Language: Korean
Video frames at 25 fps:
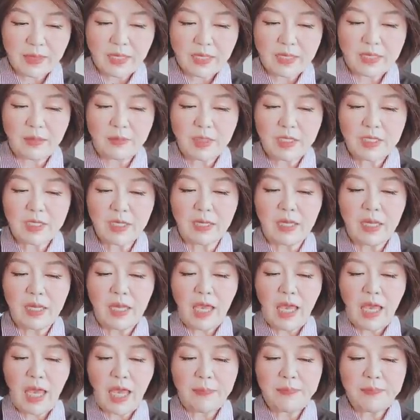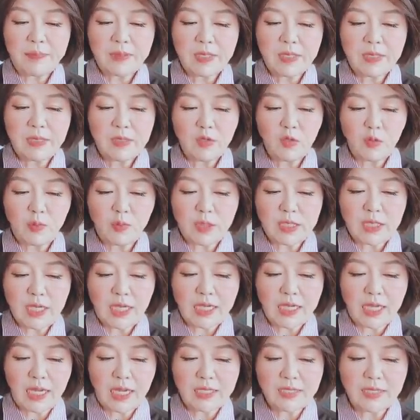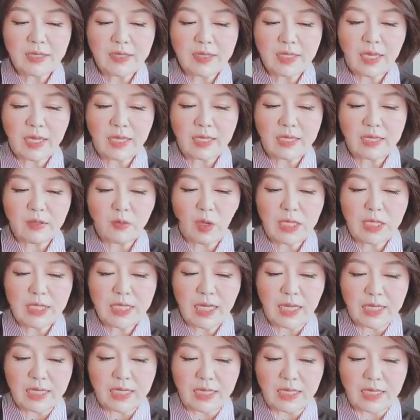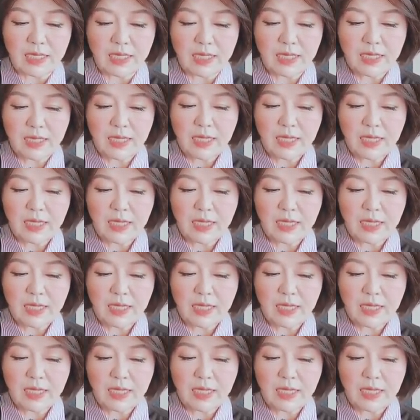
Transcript: 그러면서 애플은 소비자에게 선택의 환상을